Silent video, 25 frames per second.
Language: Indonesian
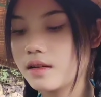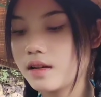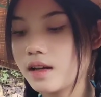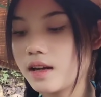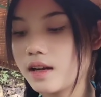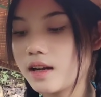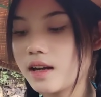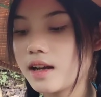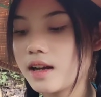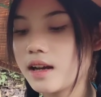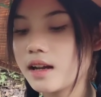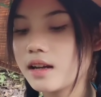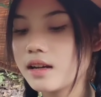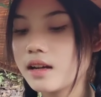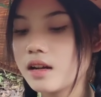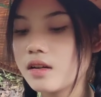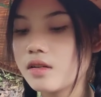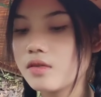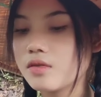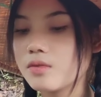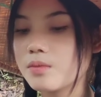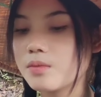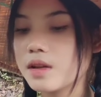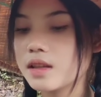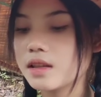karena kan
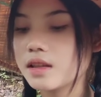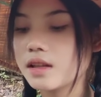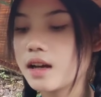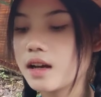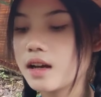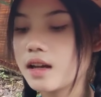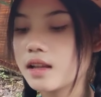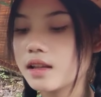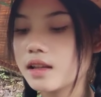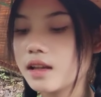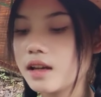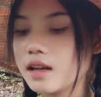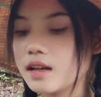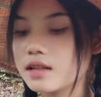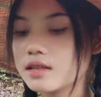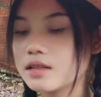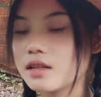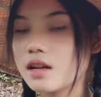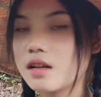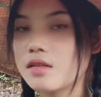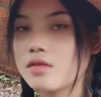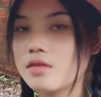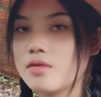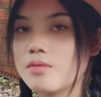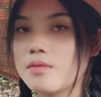kalau rumah tangga neng nggak
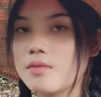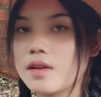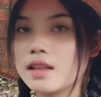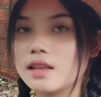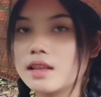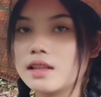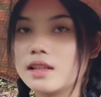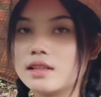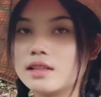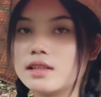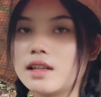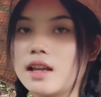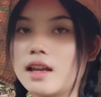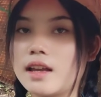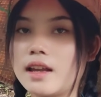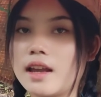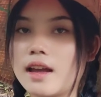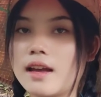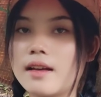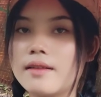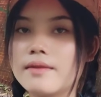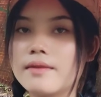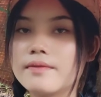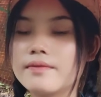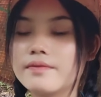selalu romantis ya ayah
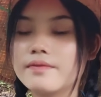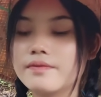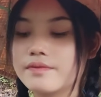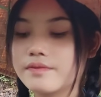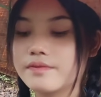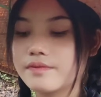iya